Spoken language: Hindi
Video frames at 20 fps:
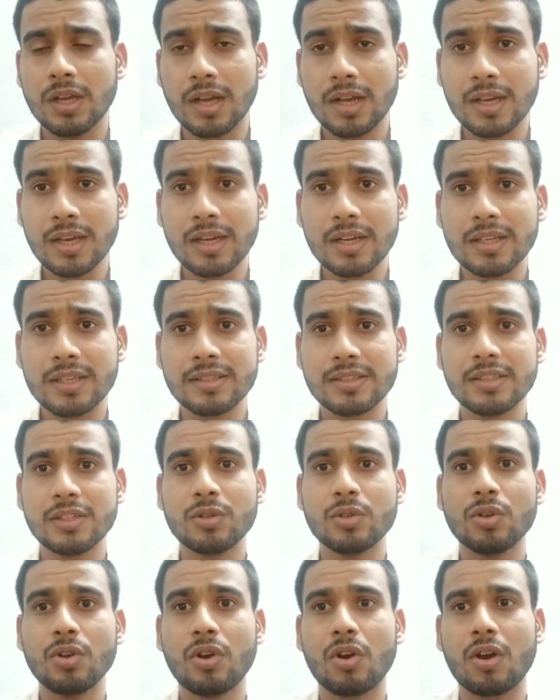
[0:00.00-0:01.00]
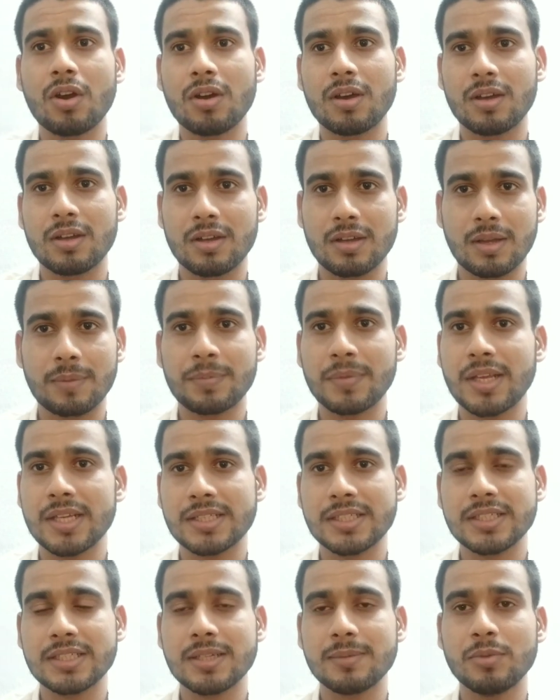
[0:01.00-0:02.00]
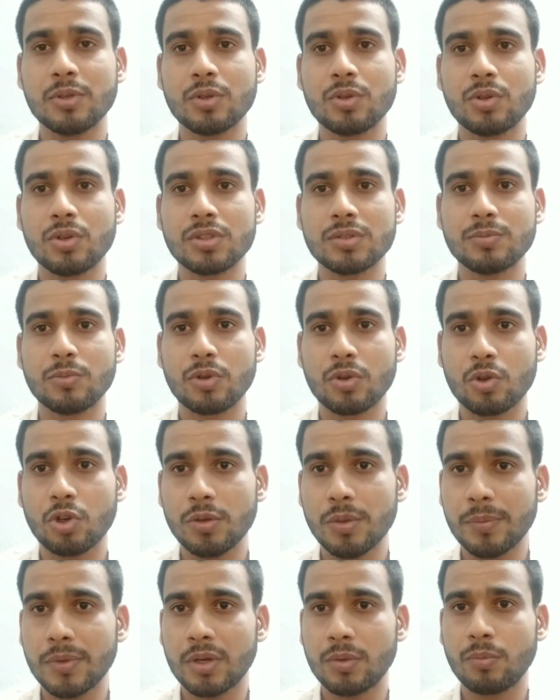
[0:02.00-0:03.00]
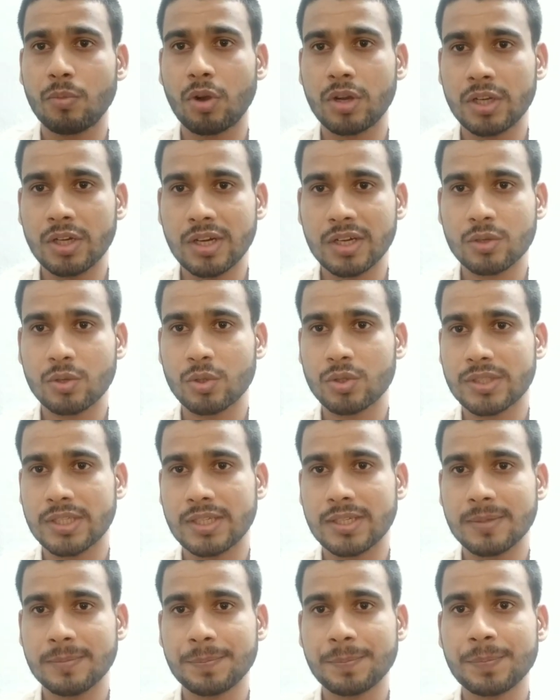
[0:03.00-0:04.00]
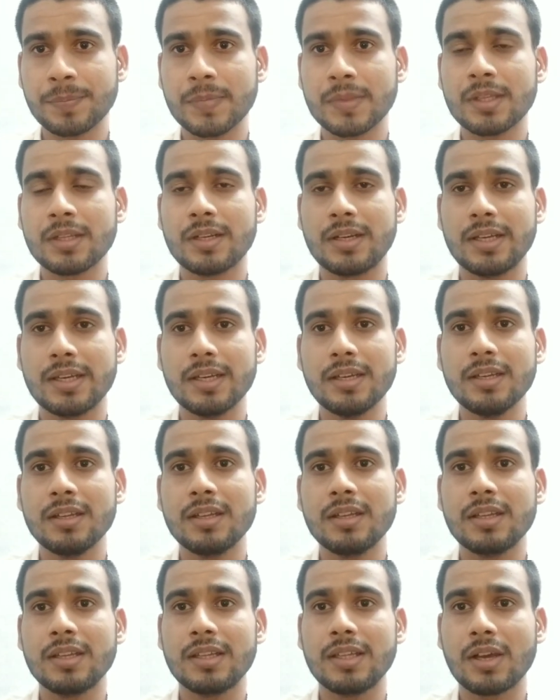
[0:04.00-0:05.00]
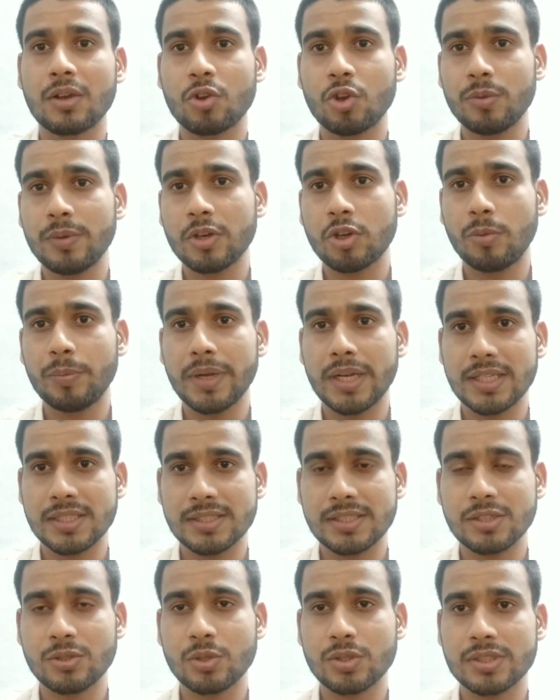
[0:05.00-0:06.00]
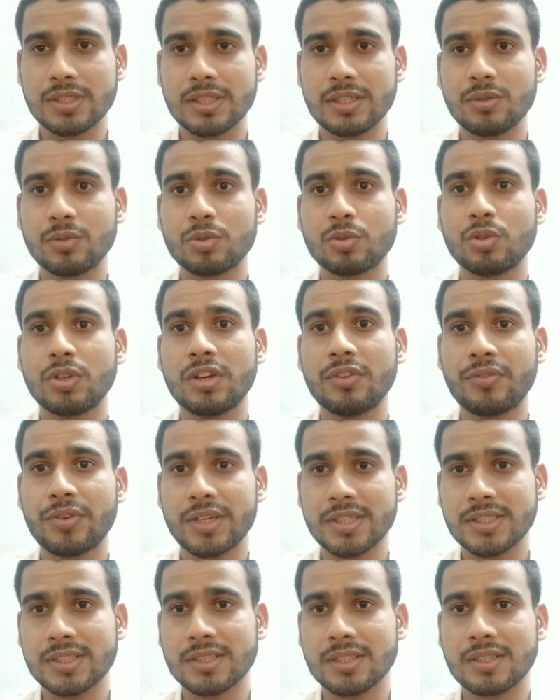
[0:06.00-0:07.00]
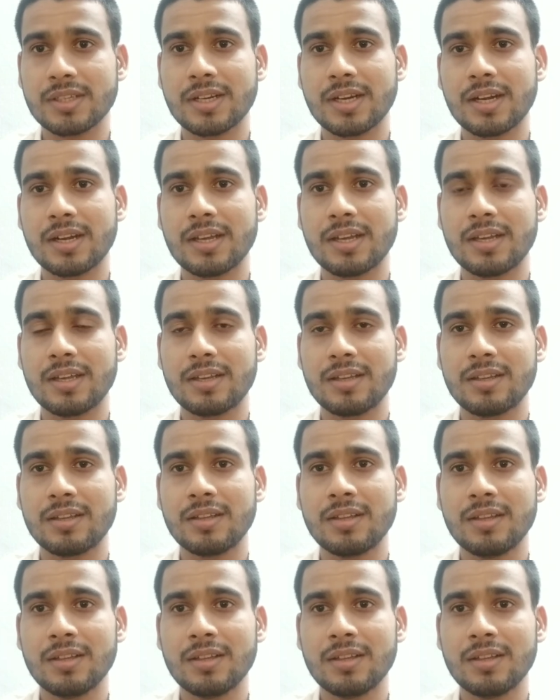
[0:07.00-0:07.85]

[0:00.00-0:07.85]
अगर किसी को अपना एस डब्ल्यू कोर्स कोई मॉड्यूलर कोर्स है ठीक है या कोई भी कॉम्पिटेंसी कोर्स है उसको रिफ्रेश कराना है